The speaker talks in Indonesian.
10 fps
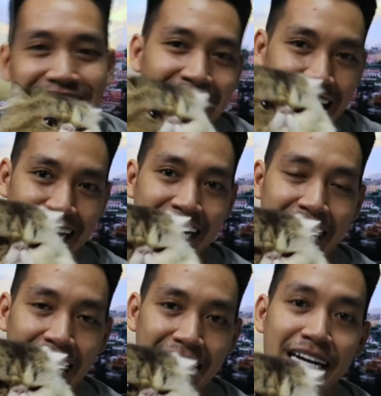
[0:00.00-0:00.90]
Ini
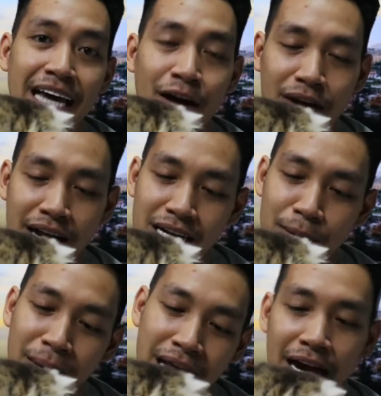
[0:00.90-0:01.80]
dia, ini
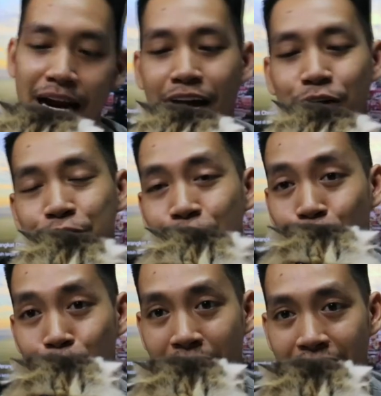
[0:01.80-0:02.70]
hewan peliharaan aku di
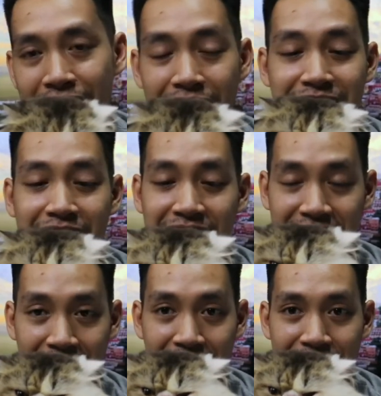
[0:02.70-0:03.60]
rumah yang
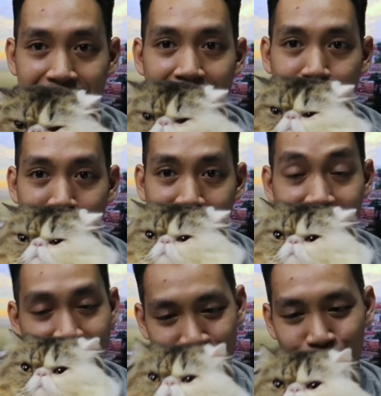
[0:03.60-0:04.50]
jantan, dia namanya
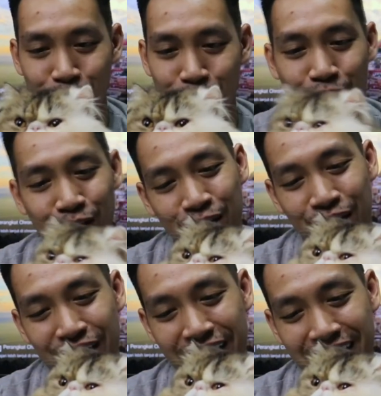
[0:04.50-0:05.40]
Cio.
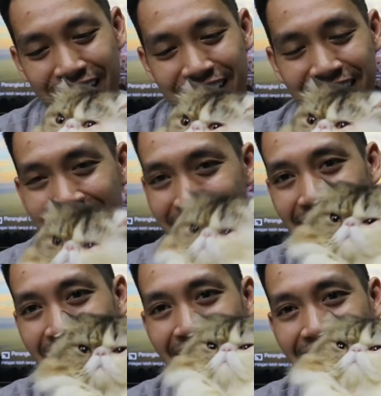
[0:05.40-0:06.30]

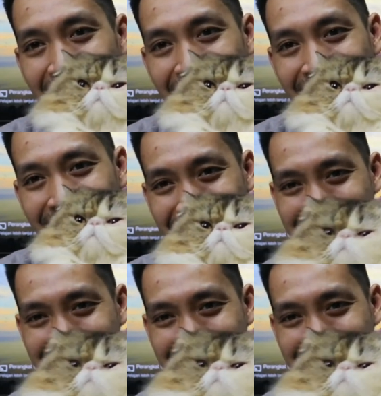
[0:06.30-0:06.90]
Hai.